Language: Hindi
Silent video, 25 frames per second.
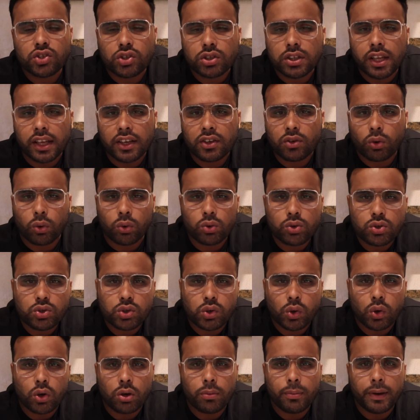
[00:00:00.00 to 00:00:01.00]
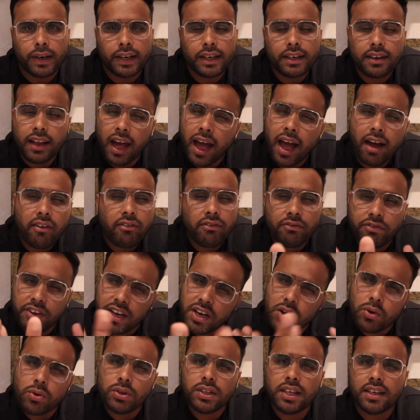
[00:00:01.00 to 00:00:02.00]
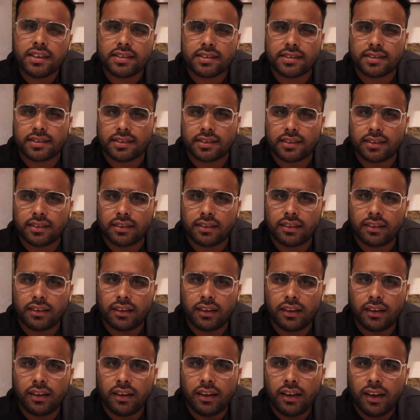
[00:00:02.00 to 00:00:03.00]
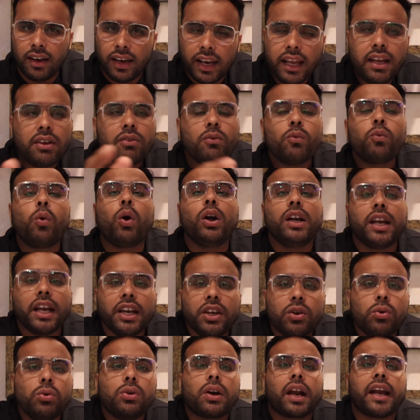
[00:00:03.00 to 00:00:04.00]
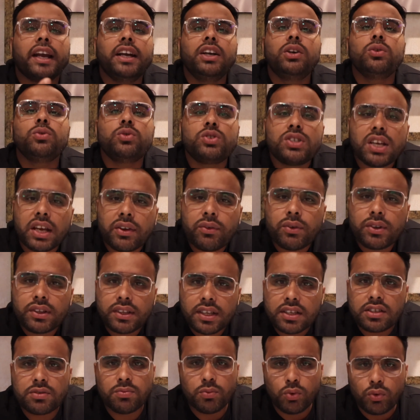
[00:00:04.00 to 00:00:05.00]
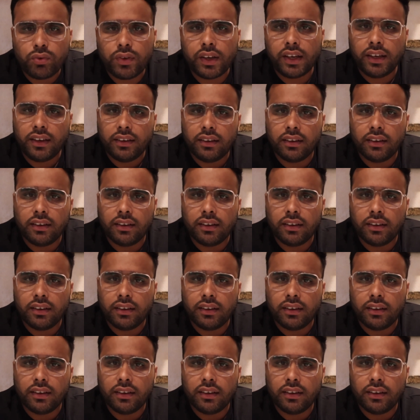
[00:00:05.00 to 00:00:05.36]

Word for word: देयर ओन सोलमेट वी नो दिस लाइक वॉट आर यू ट्राइंग टू से विद दिस मूवी